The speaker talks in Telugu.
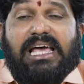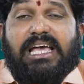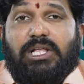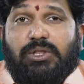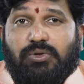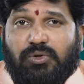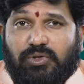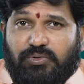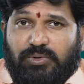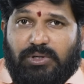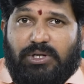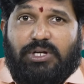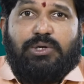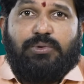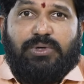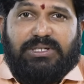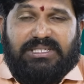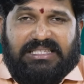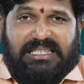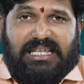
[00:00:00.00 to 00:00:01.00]

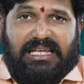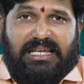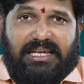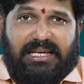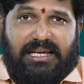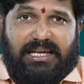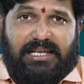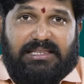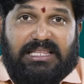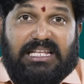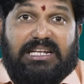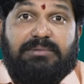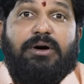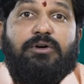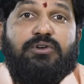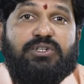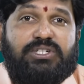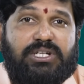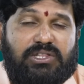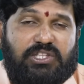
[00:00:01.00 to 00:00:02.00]
హిందుత్వంలోకి వస్తే తన
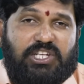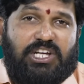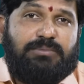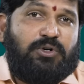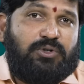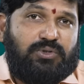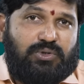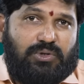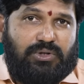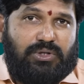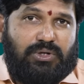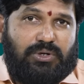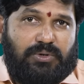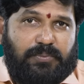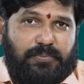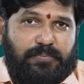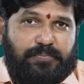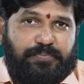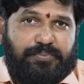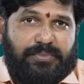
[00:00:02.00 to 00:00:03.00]
భవిష్యత్ ఏమవుతుందో
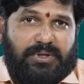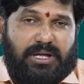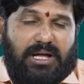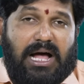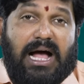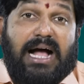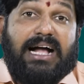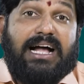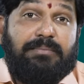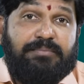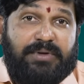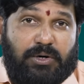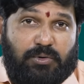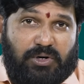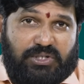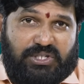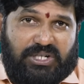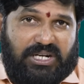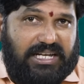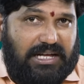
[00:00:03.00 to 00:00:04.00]

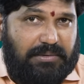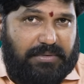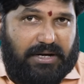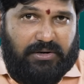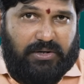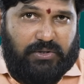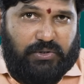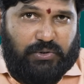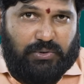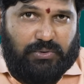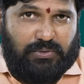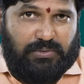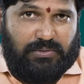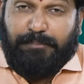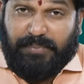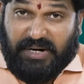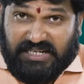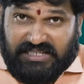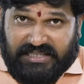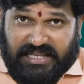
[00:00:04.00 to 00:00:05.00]
అగమ్యగోచరంగా మారవచ్చు
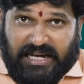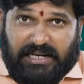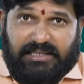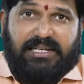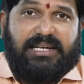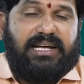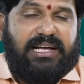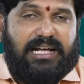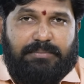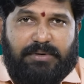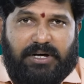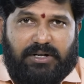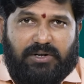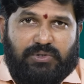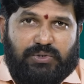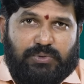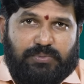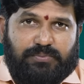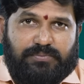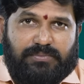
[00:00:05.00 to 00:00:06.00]
ప్రశ్నార్థకంగా
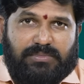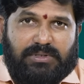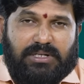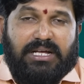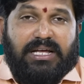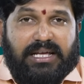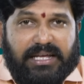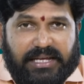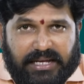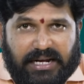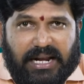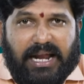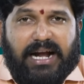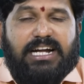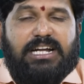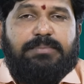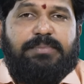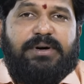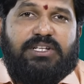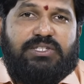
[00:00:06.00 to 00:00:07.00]
మారవచ్చు
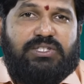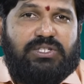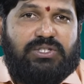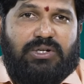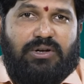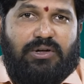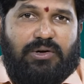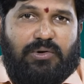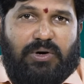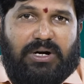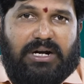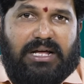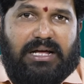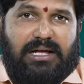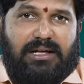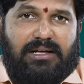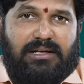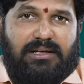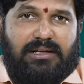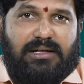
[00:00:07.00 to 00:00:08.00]
ఇలాంటి పరిస్థితుల్లో కూడా
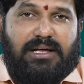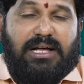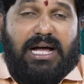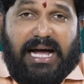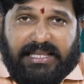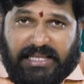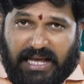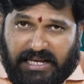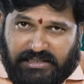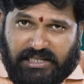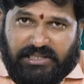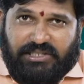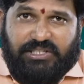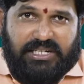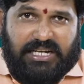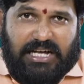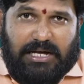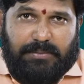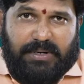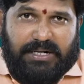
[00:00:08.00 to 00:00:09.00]
అది
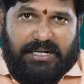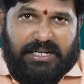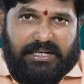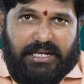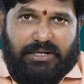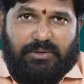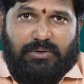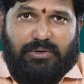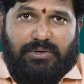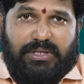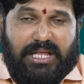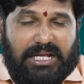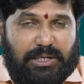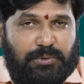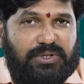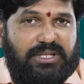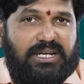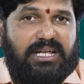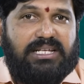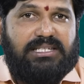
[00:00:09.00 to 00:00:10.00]
అసత్యం కాబట్టి నేను దాన్ని
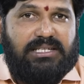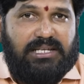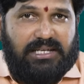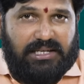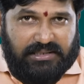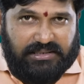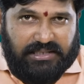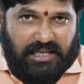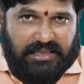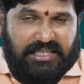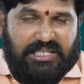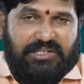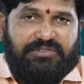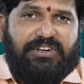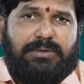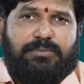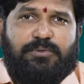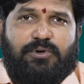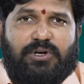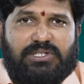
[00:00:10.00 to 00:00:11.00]
వదిలేసి సత్యం
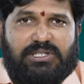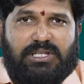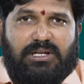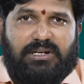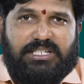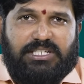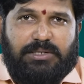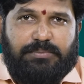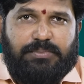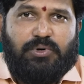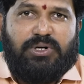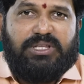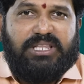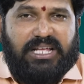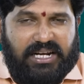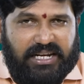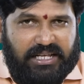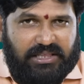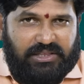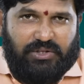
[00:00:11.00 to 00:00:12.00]
వైపుకు వస్తానని చెప్పి ఒక
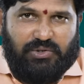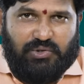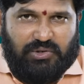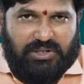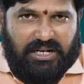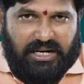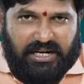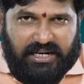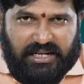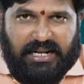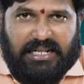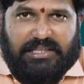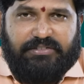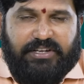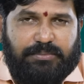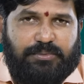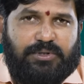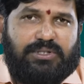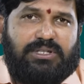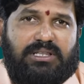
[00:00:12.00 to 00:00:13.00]
నిర్ణయం తీసుకున్నారంటేనే
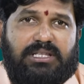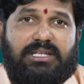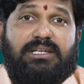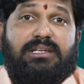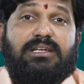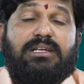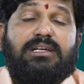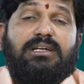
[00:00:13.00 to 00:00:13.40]
అర్థమైపోతుంది